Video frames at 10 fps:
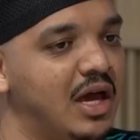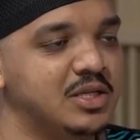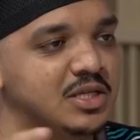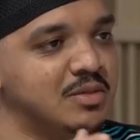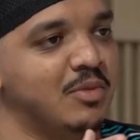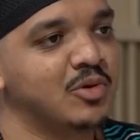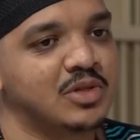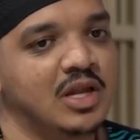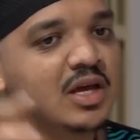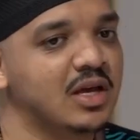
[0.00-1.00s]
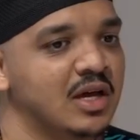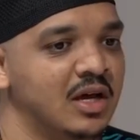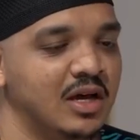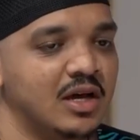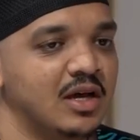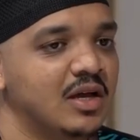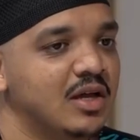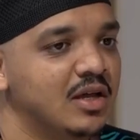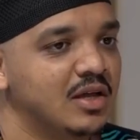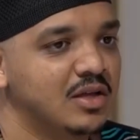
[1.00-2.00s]
حاجات زي ما قلت لك مه.
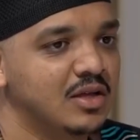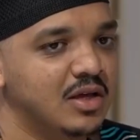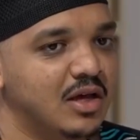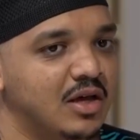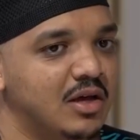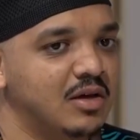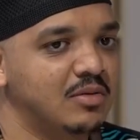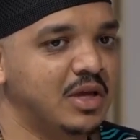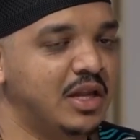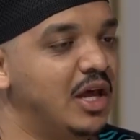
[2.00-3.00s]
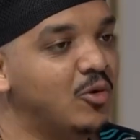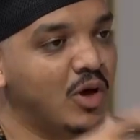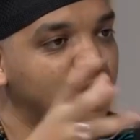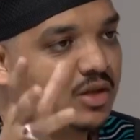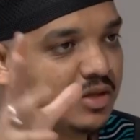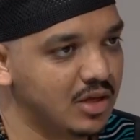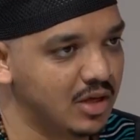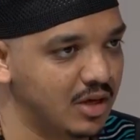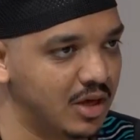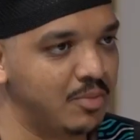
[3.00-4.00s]
آه، يعني الوان
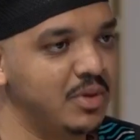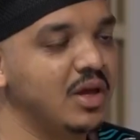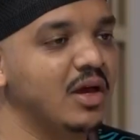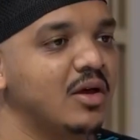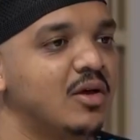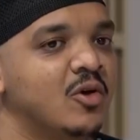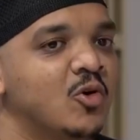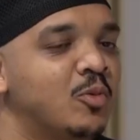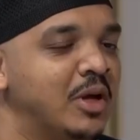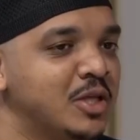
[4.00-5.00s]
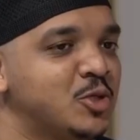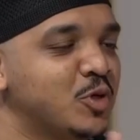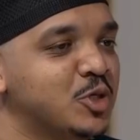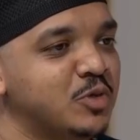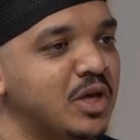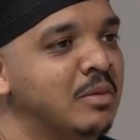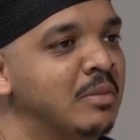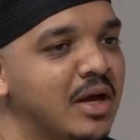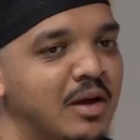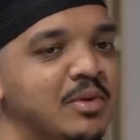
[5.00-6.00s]
آه، غربيه نعم وبعدين شوي شوي
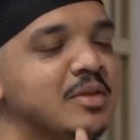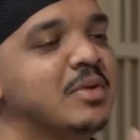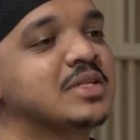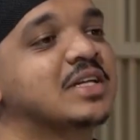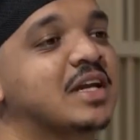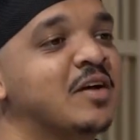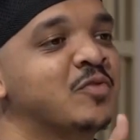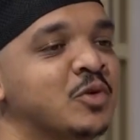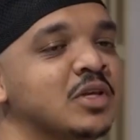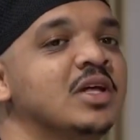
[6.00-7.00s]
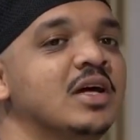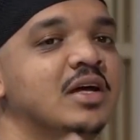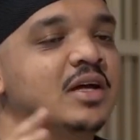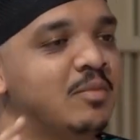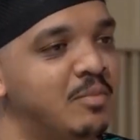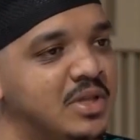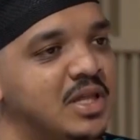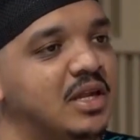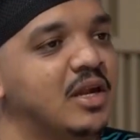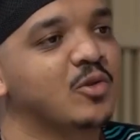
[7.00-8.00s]
لما قابلت ماستر كرافت وكذا
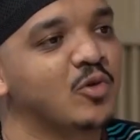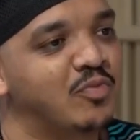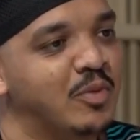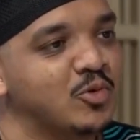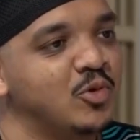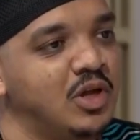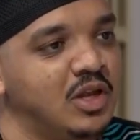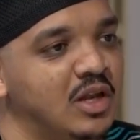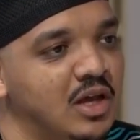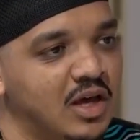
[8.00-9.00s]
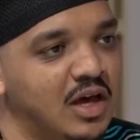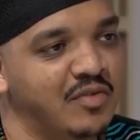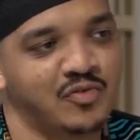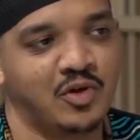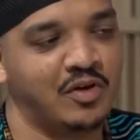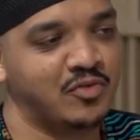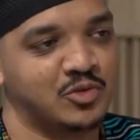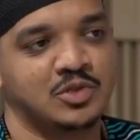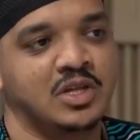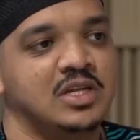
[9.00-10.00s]
بدينا ندخل في موضوع الافرو افرو
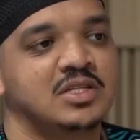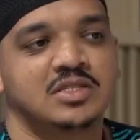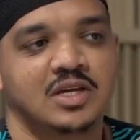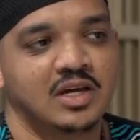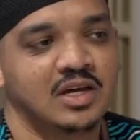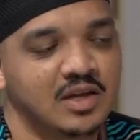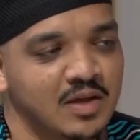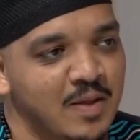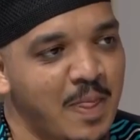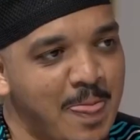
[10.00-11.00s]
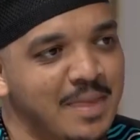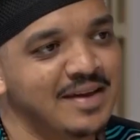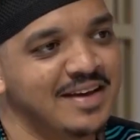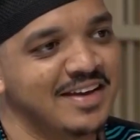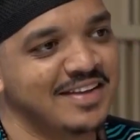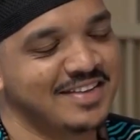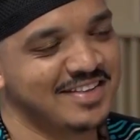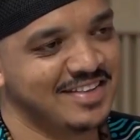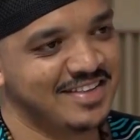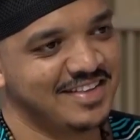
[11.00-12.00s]
سودانيز آه، افرو سودانيز آه. ما
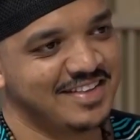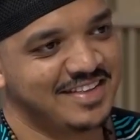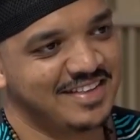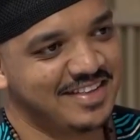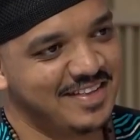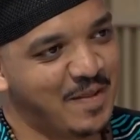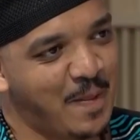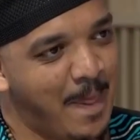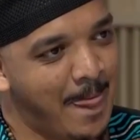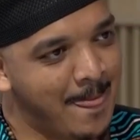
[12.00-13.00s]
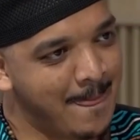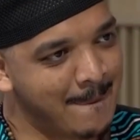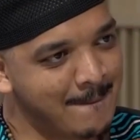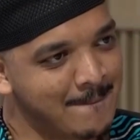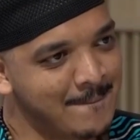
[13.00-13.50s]
حسيت ان هالنوع مثلا ممكن ان مثلا